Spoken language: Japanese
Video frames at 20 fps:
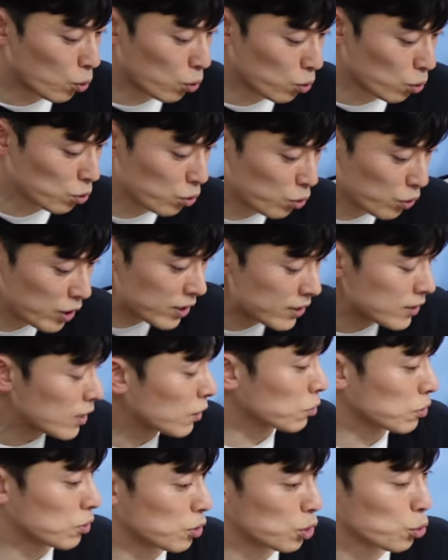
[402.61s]
のこの
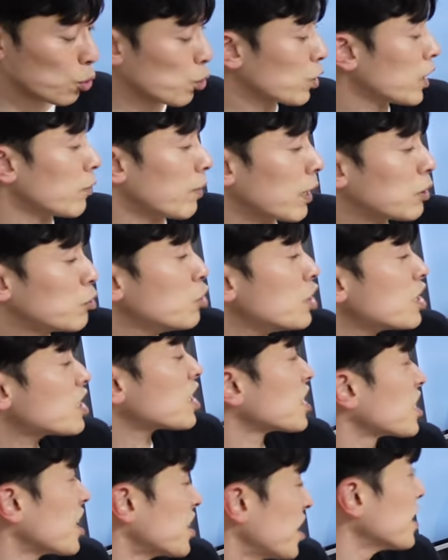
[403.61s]
クリスタルって表現は
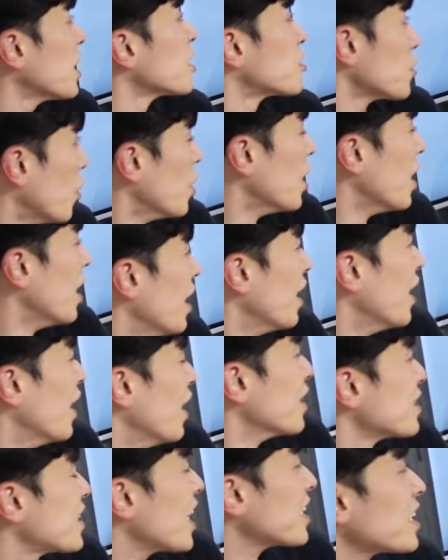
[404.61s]
クリスタルしかできないですよそうです
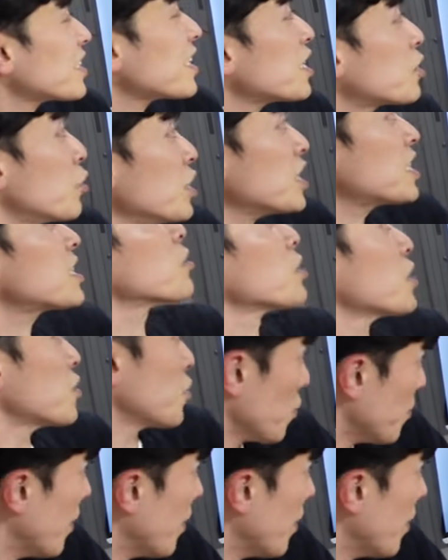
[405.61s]
よ佐々木クリスタルです